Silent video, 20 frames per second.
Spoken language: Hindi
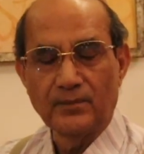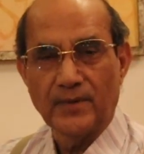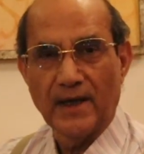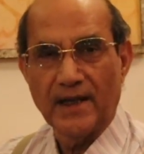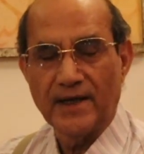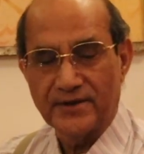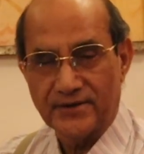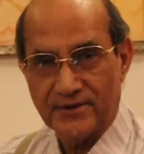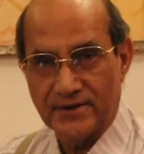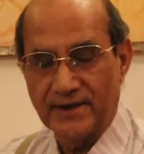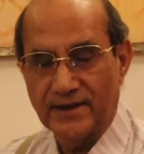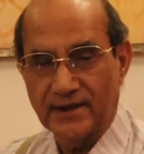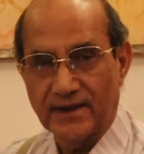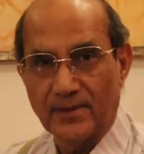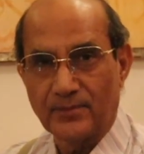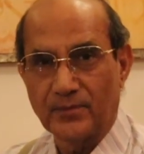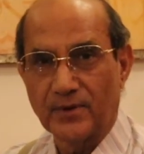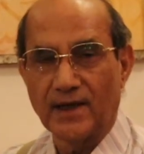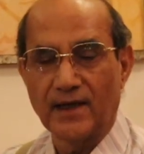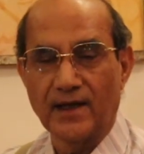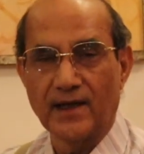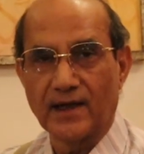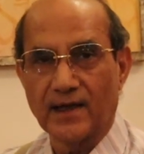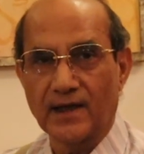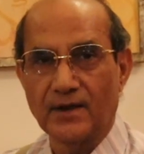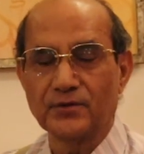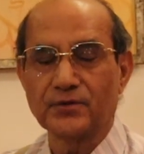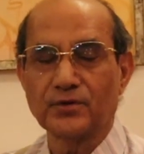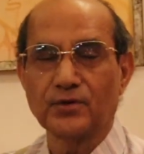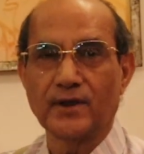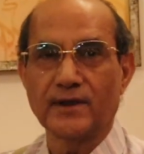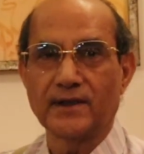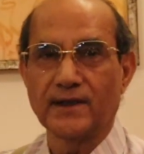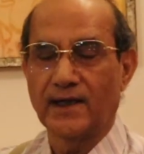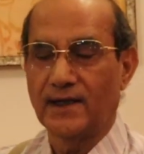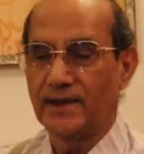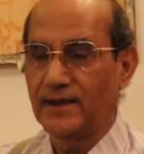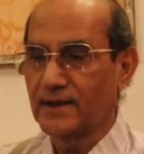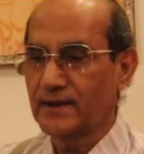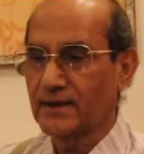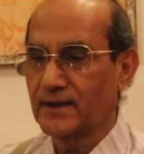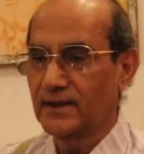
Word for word: पैलेस्टीन का अपना इलाका उसको हथिया लिया